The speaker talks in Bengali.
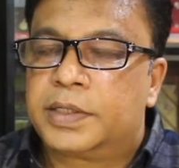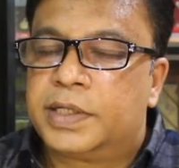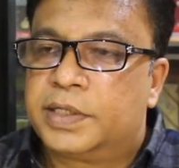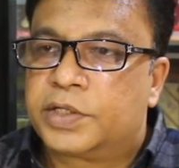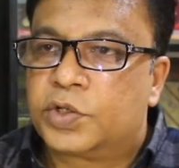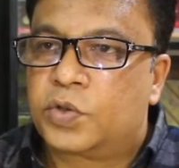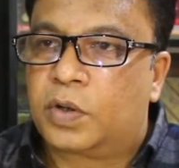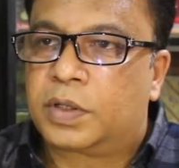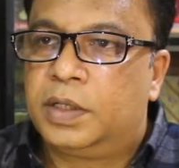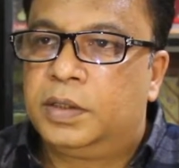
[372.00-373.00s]
সে দেশের
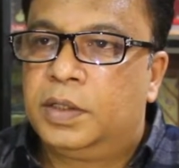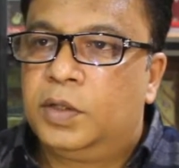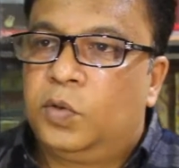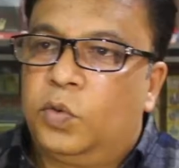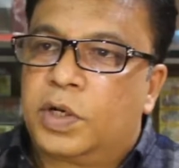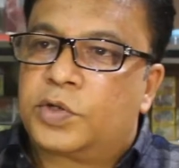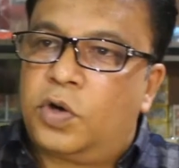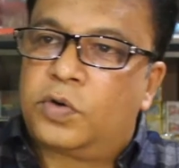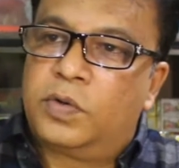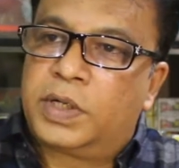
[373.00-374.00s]
সরকার ওনার
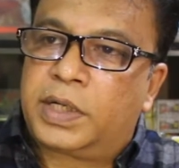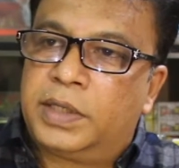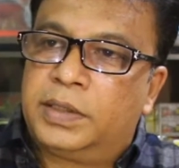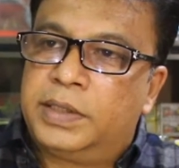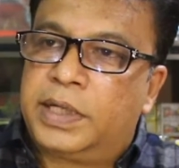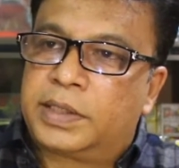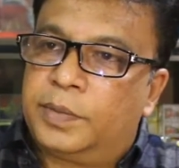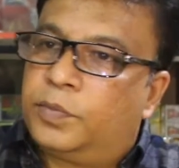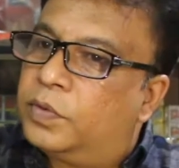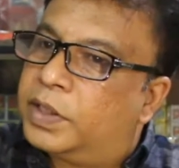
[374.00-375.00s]
সংগ্রহটাকে দিয়ে
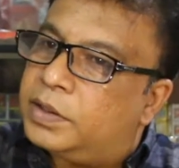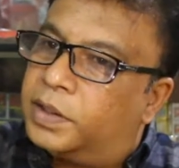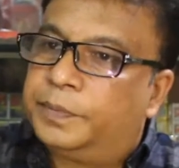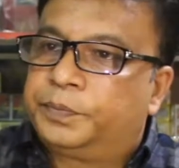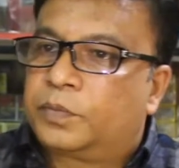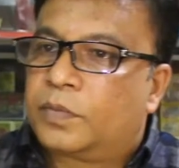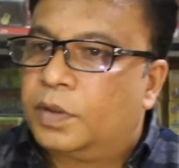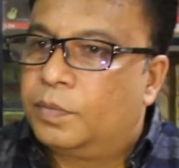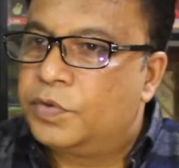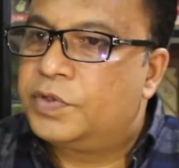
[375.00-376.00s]
একটা পুরো একটা
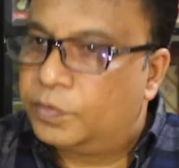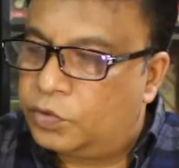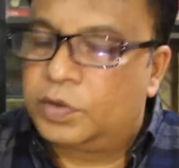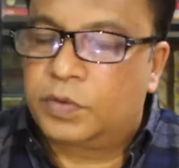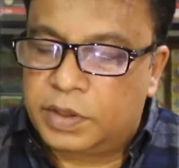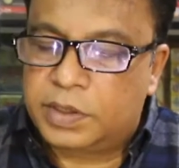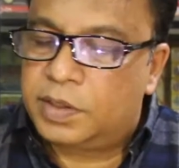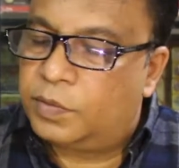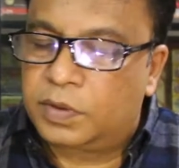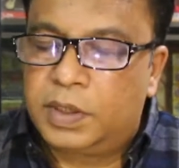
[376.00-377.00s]
মিউজিয়াম তৈরি করে
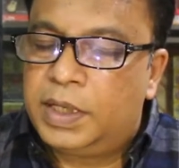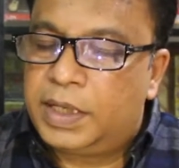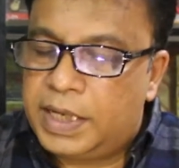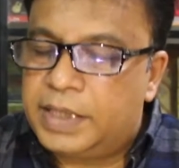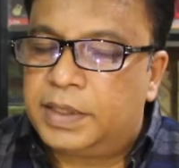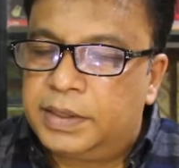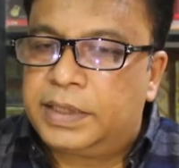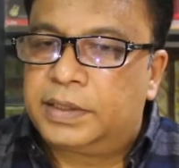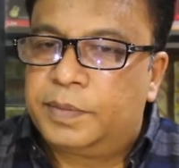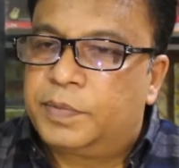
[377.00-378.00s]
দিয়েছে এবং এটা
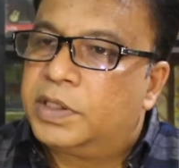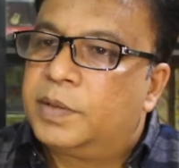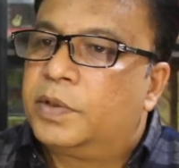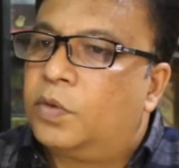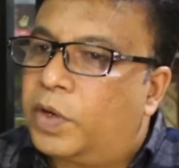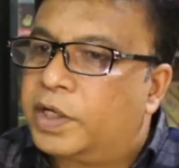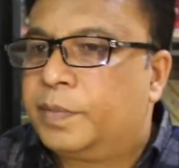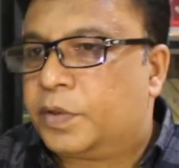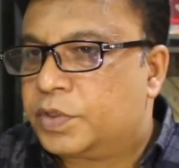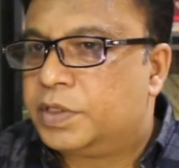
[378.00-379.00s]
দেখতে পৃথিবীর অনেক
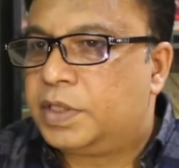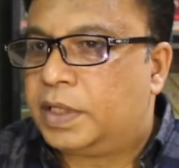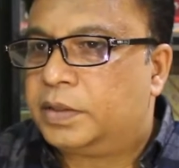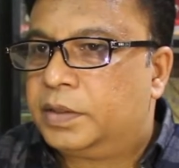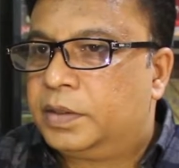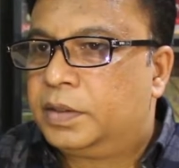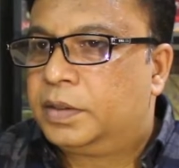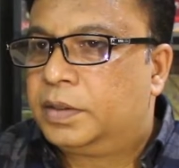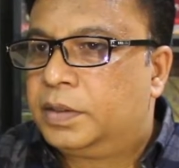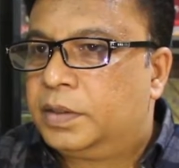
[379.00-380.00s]
মানুষই যায়
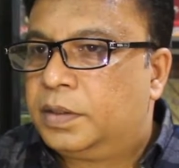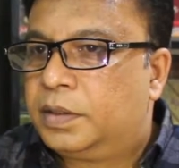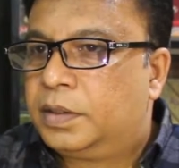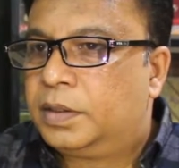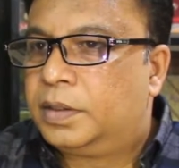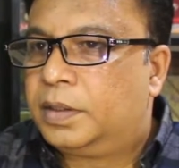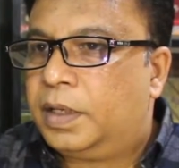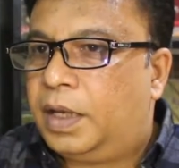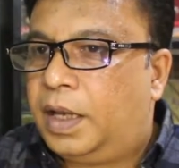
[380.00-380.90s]
আপনার কি